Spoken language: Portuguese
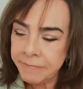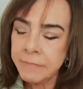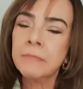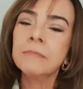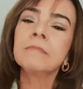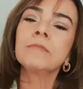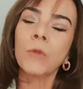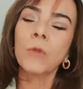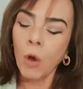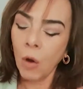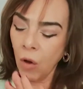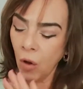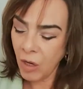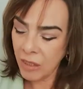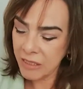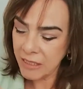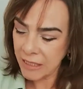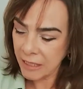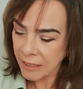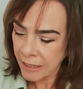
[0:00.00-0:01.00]

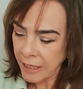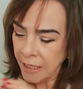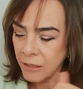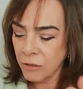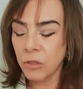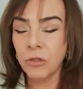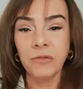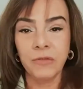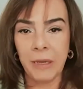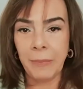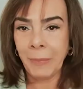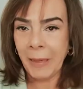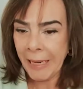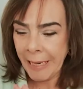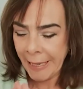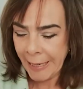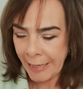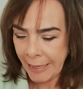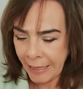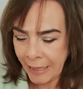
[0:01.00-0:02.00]
Nossa, isso não vai
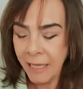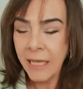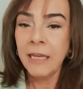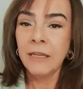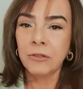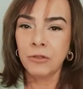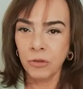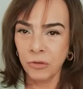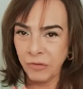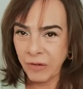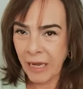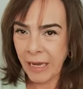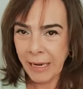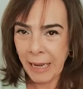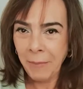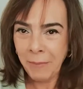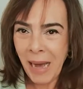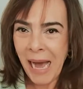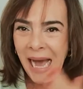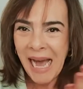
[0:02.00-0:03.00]
parar, isso não vai
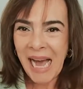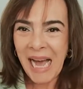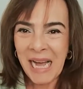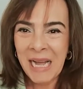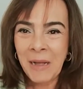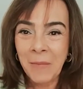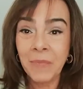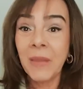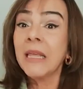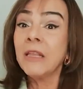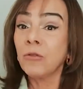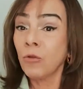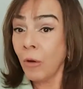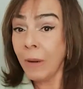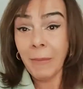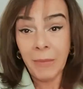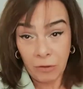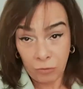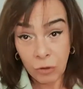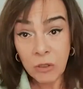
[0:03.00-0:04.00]
acabar. Então,
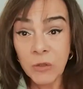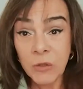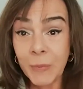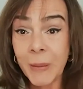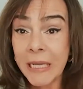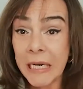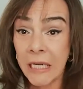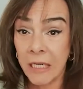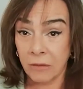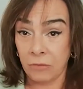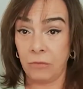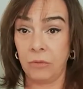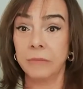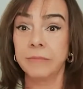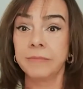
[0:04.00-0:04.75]
mas eu tô esperando.